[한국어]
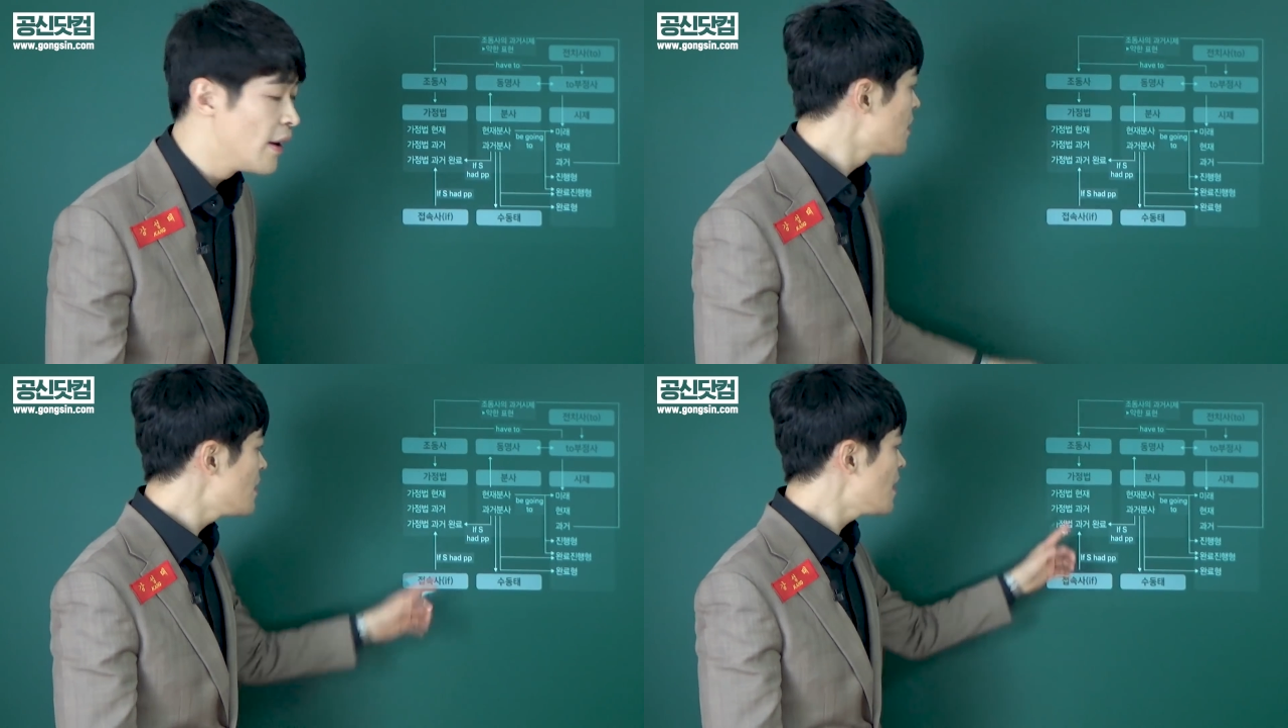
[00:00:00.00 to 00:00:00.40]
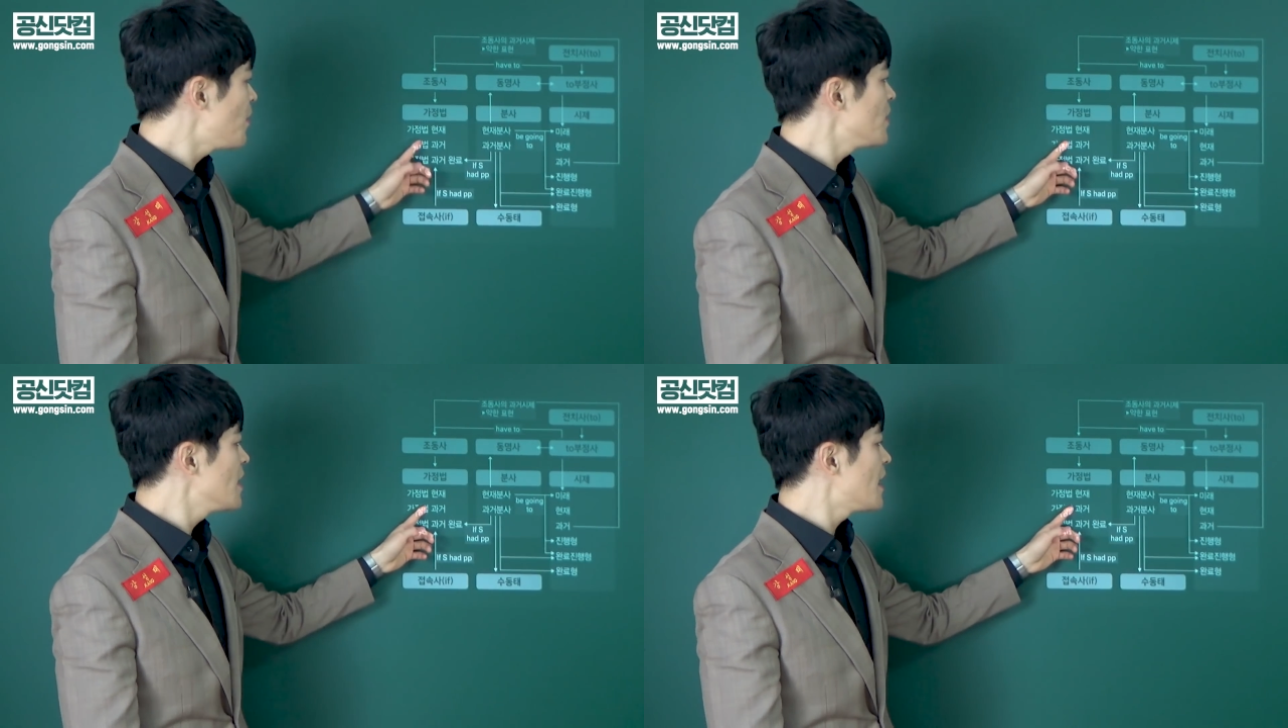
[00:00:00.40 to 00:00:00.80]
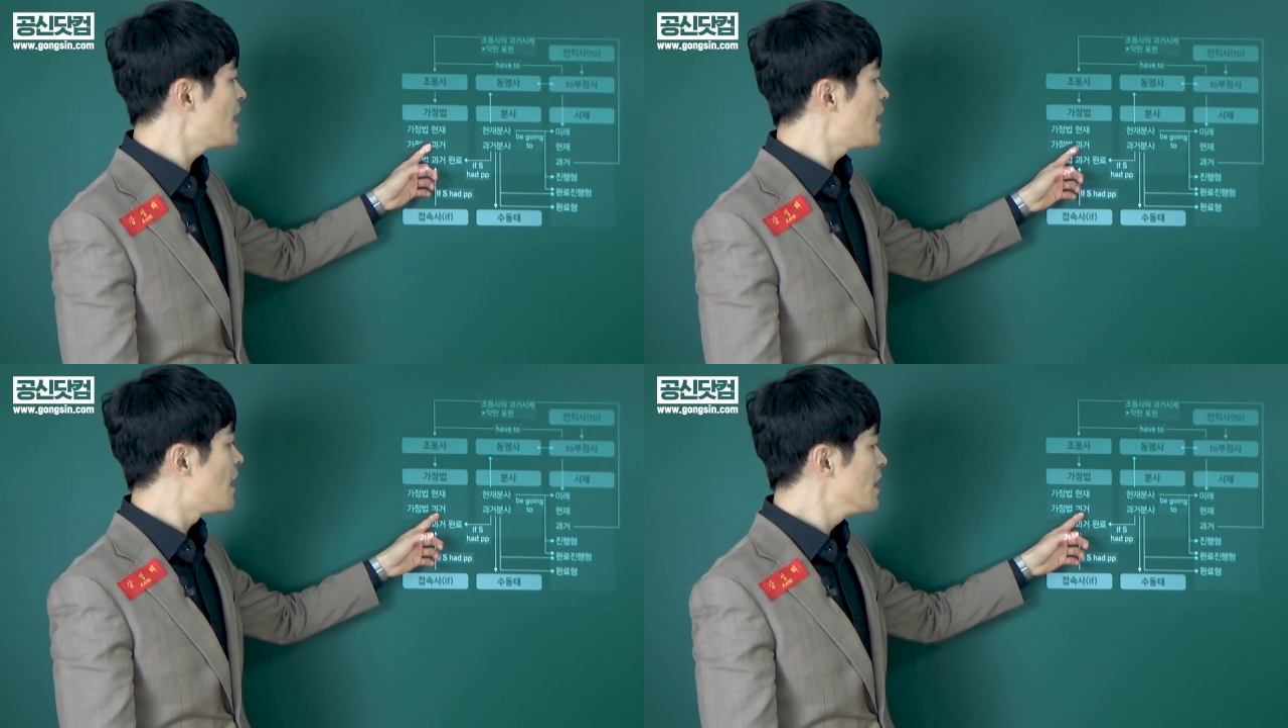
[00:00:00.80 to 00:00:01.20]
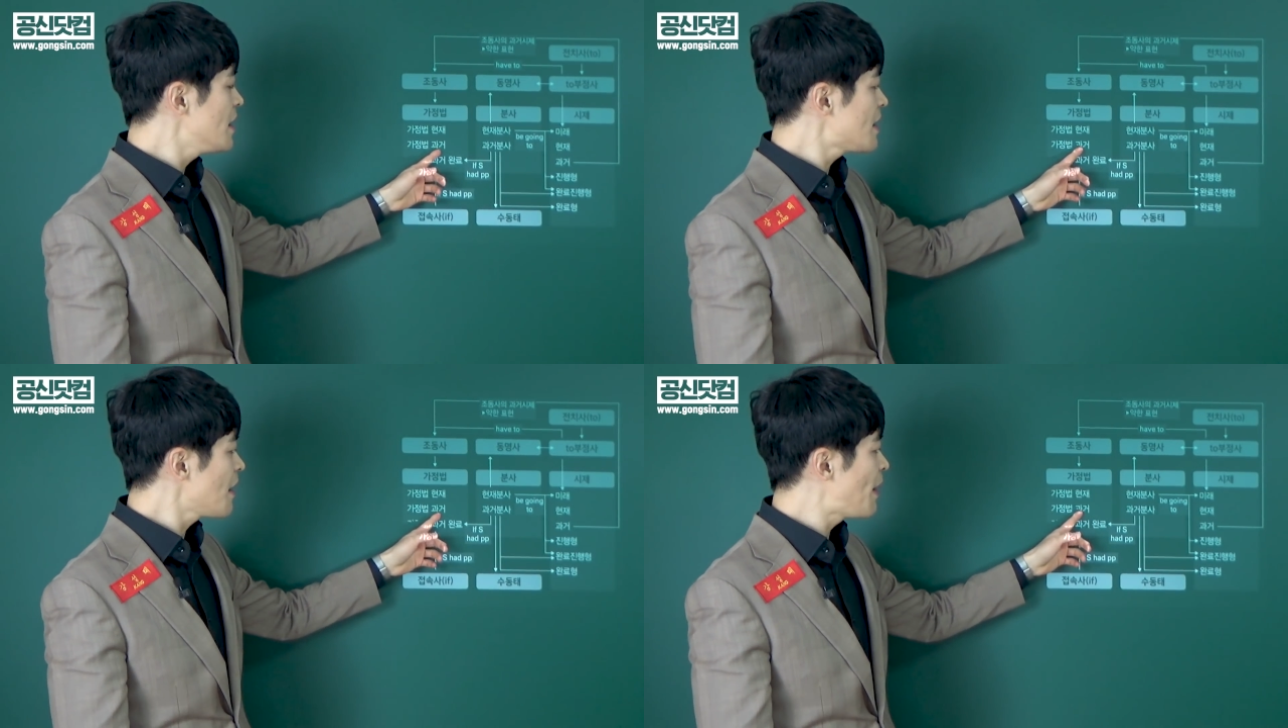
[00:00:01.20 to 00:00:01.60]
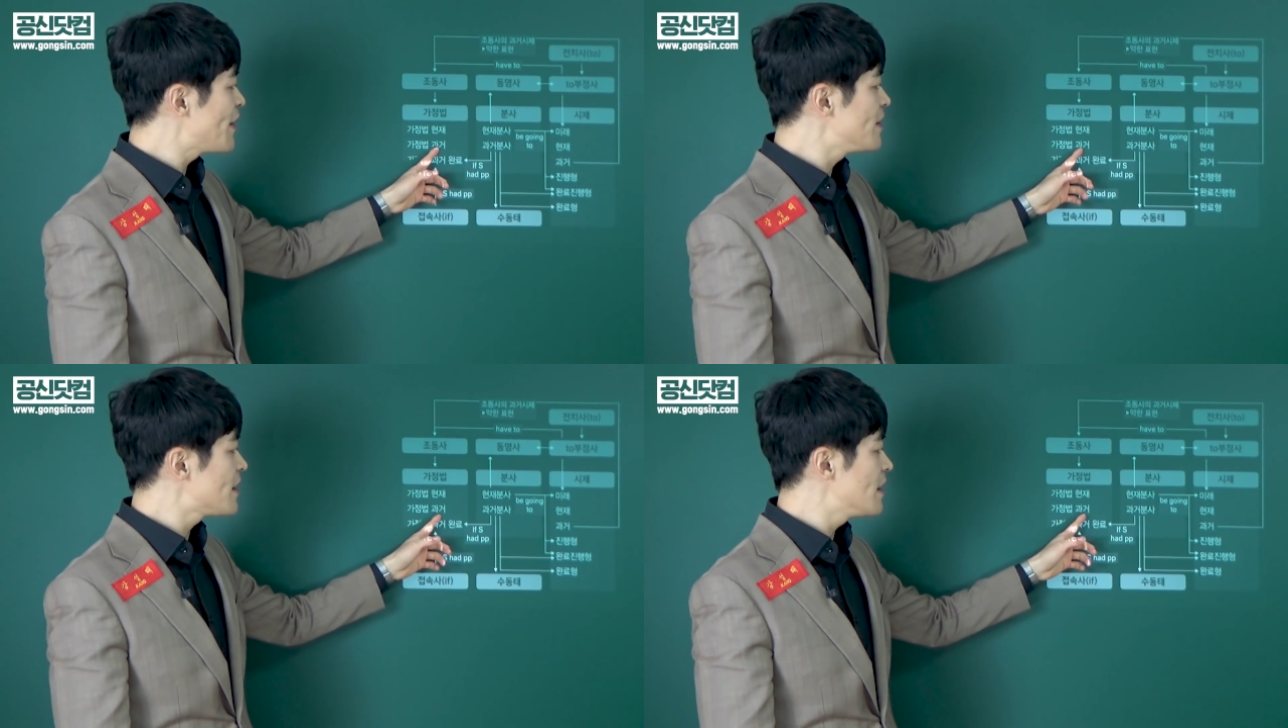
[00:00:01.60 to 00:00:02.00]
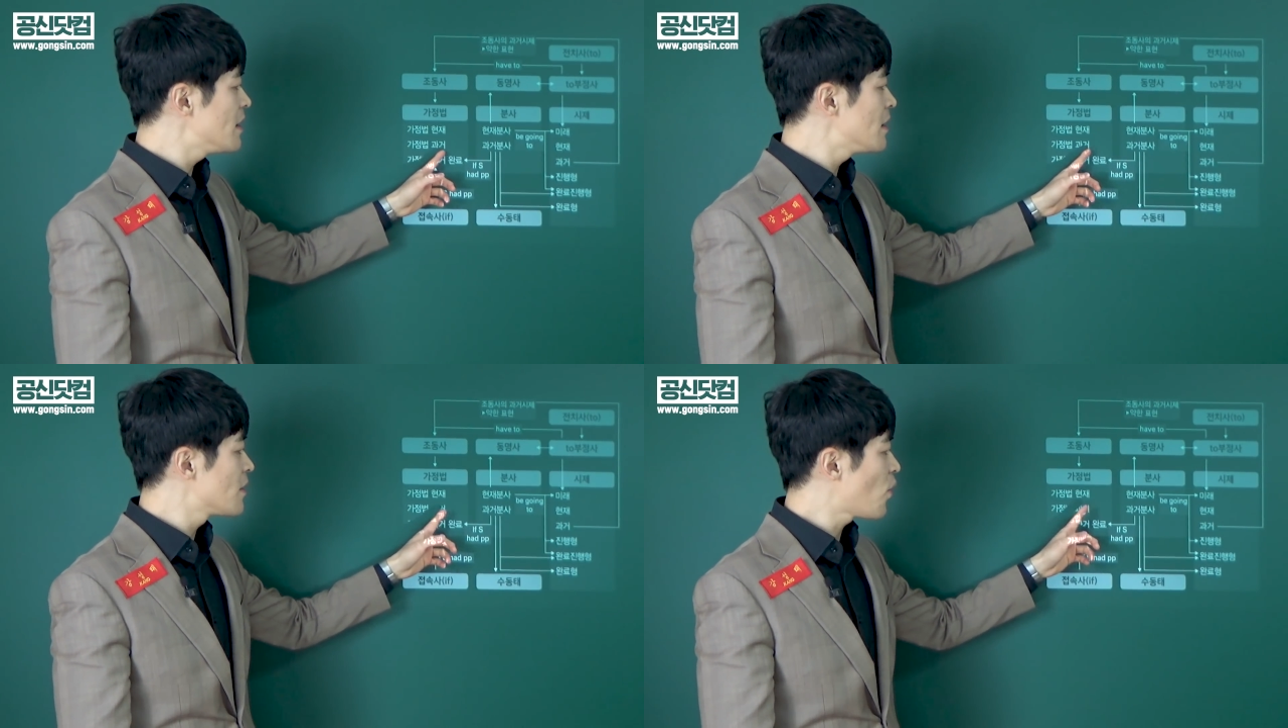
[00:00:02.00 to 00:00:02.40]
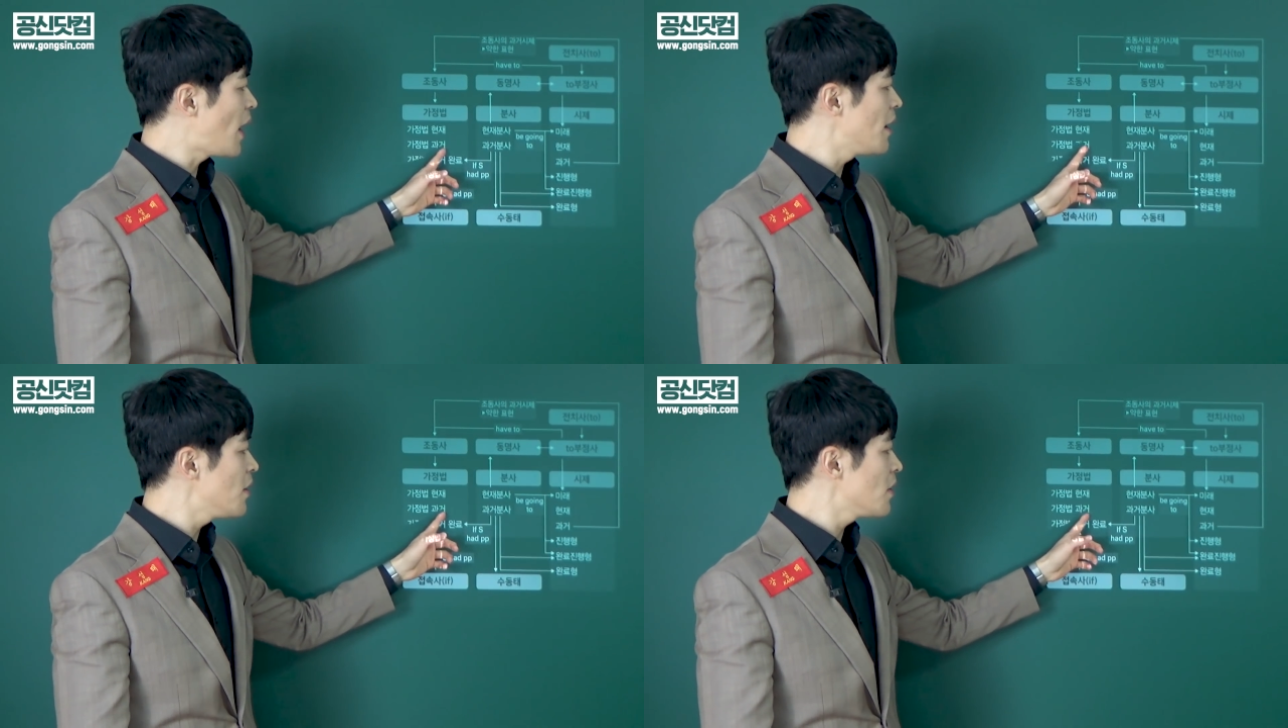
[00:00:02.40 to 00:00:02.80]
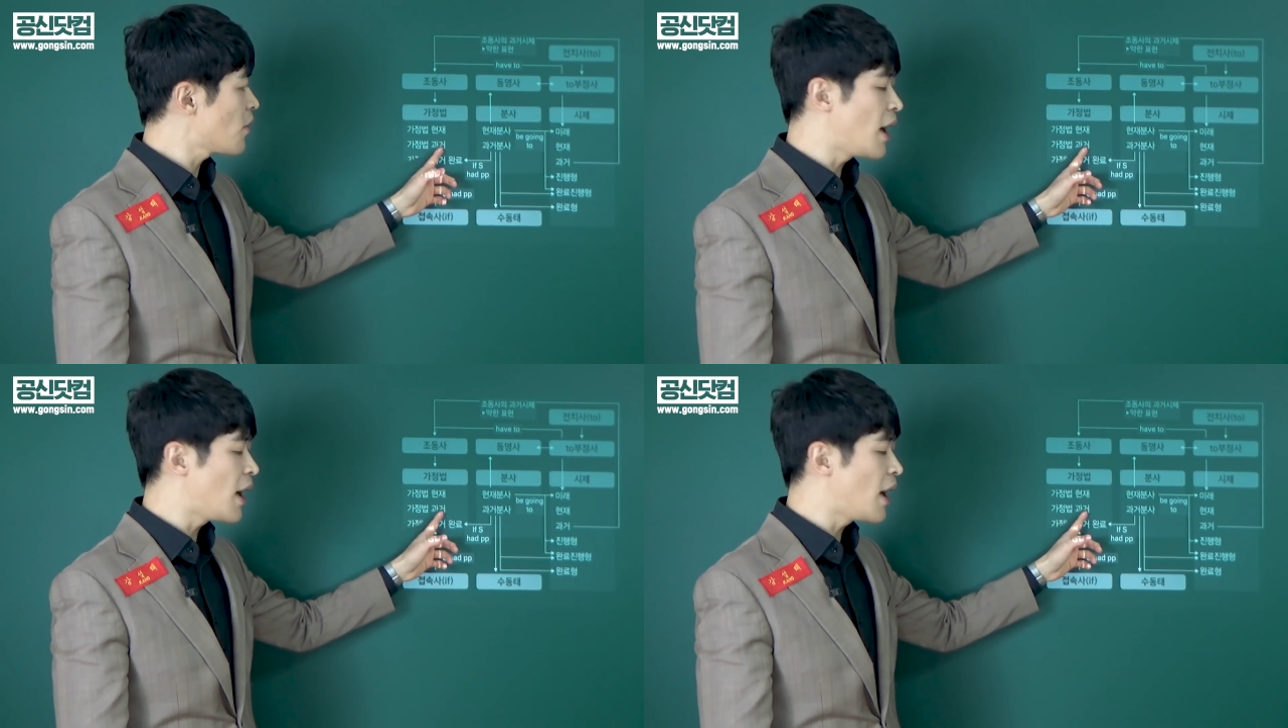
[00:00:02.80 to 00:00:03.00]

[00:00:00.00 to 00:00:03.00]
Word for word: 그러다 보니까 이게 딱 봤을 때는 과거,